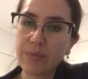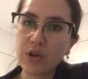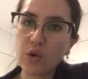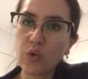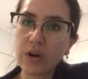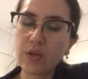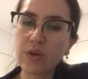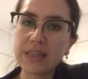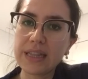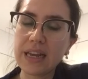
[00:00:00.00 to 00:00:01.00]
que pueden ocurrir
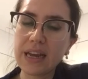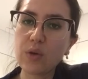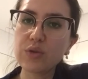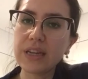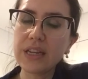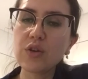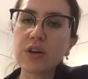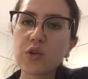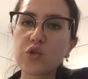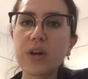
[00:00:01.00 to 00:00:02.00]
durante el legrado uterino,
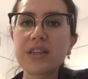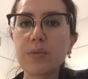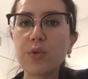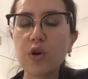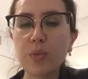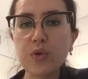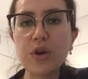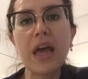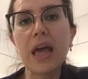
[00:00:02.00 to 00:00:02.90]
que no suele ser muy común,